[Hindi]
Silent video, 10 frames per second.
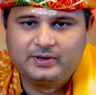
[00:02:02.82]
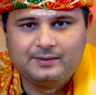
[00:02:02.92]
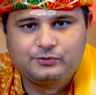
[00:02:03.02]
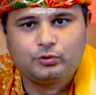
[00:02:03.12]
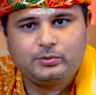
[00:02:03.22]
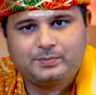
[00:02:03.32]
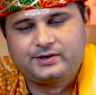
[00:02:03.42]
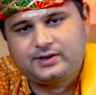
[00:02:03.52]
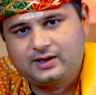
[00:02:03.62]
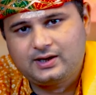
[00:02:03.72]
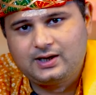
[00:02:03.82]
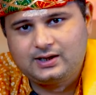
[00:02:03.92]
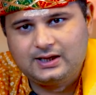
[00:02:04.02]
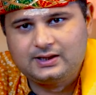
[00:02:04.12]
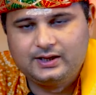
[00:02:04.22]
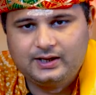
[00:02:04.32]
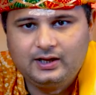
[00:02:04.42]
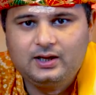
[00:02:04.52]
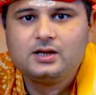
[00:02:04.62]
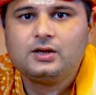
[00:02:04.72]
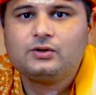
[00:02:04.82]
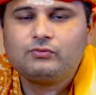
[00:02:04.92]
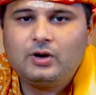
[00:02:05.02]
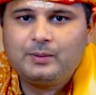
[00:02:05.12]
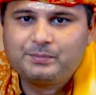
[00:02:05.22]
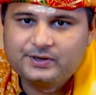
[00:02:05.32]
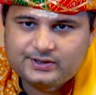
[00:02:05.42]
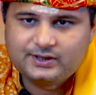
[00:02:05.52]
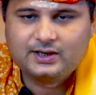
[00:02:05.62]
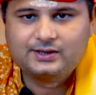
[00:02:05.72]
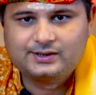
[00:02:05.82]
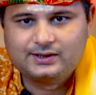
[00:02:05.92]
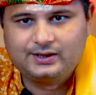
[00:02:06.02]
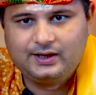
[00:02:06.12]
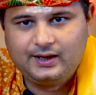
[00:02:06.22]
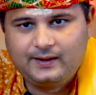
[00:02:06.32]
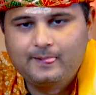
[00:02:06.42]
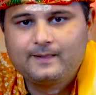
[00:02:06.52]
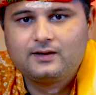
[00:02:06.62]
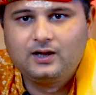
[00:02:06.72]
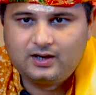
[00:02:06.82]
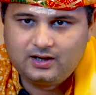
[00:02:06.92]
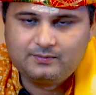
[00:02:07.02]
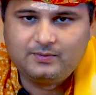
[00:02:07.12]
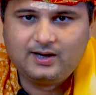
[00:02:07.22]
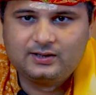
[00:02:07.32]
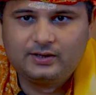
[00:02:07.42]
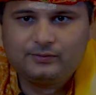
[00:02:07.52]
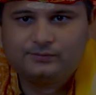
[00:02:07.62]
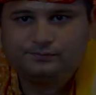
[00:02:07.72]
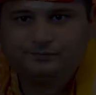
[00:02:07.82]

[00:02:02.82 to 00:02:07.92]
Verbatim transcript: में आप जो भी प्रश्न करना चाहते हैं वो आप प्रश्न कर सकते हैं हर हर महादेव